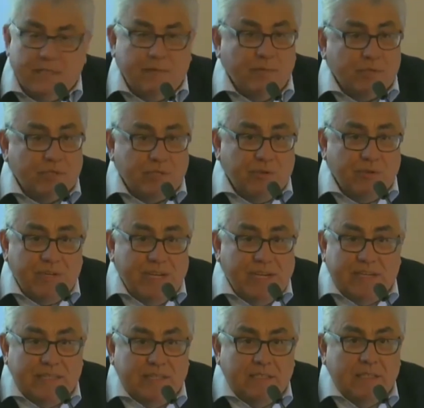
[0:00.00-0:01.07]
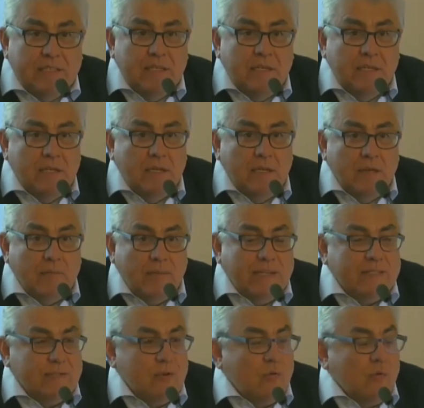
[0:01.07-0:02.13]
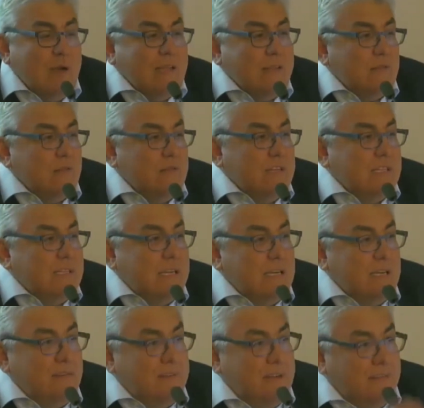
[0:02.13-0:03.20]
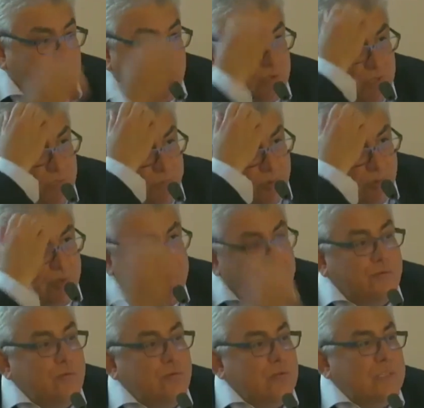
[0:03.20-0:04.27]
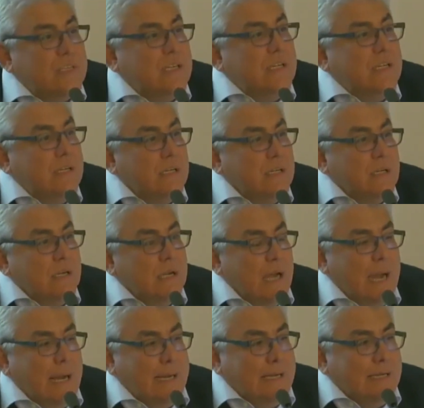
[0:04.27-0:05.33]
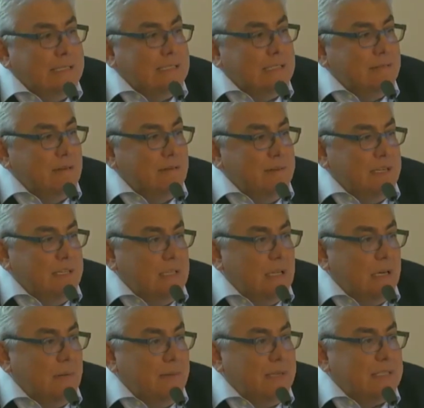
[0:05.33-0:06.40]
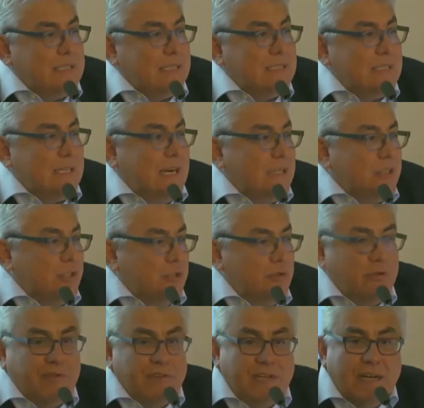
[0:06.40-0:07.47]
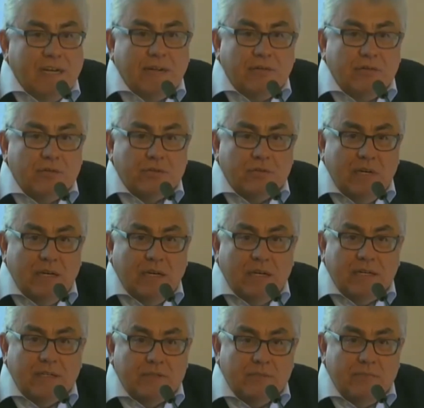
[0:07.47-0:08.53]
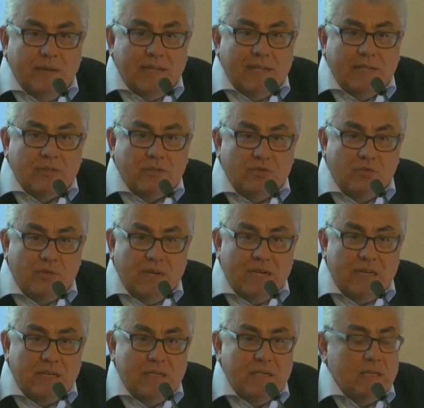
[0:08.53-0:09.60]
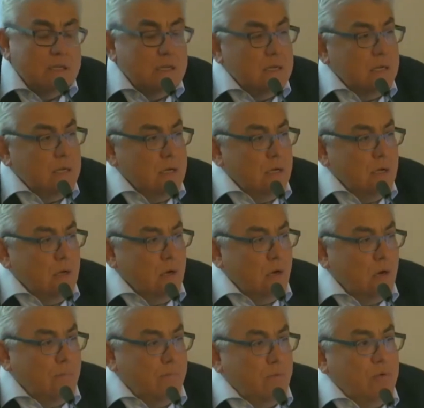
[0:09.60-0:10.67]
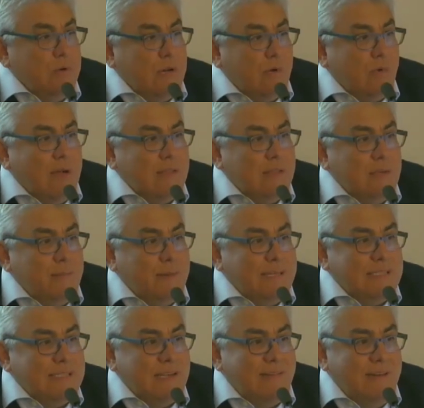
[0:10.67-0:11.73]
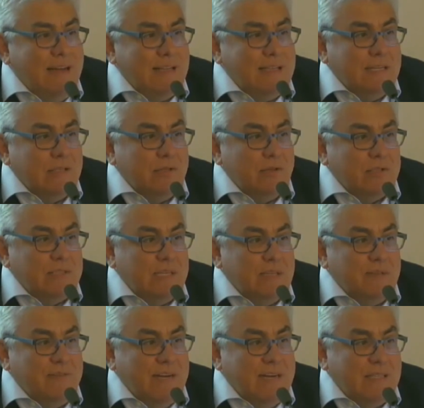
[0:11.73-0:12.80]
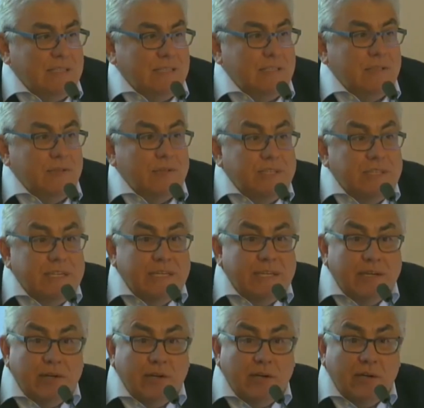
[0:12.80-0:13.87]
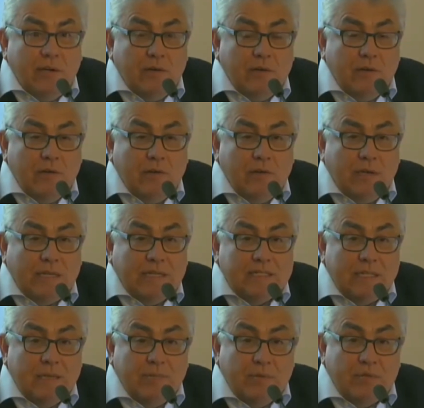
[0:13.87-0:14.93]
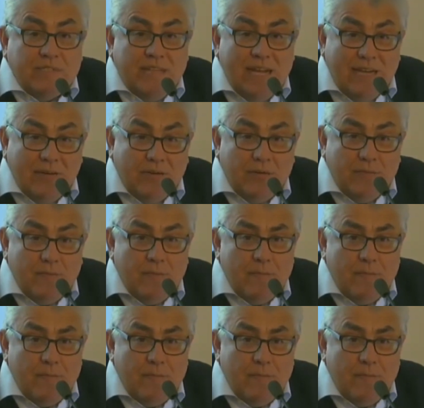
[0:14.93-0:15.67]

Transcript: posidonieti. Penso quanto vent'anni fa fosse più diffusa aggressivamente la pesca strascico financo sulla, sul bagnasciuga, oppure quanti passi avanti sono stati fatti. Io ieri ero a Castelporziano